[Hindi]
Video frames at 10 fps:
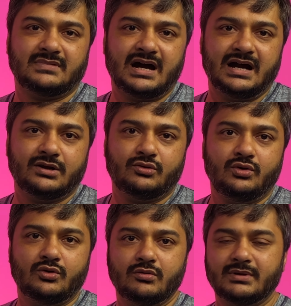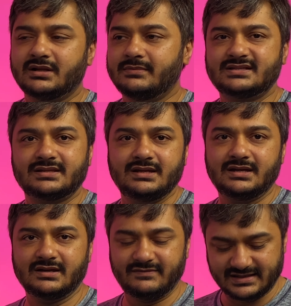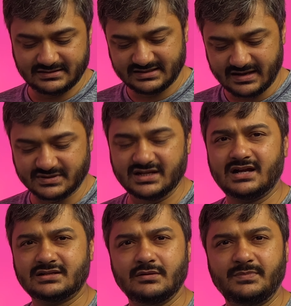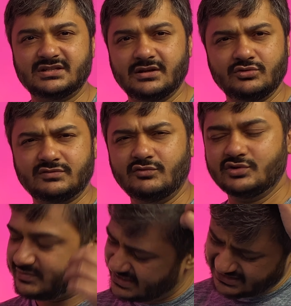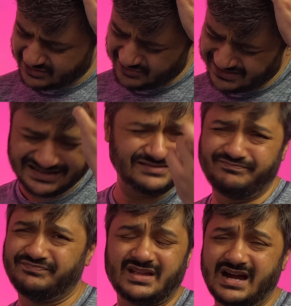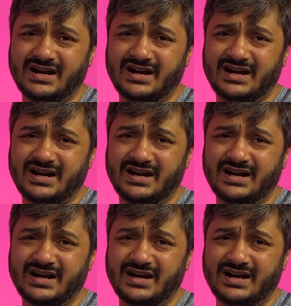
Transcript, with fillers: आई डोंट नो मतलब इस तरीके के फैसले सैमसंग आजकल पिछले कुछ फ़ोन्स में ऐसे क्यों कर रहा है आई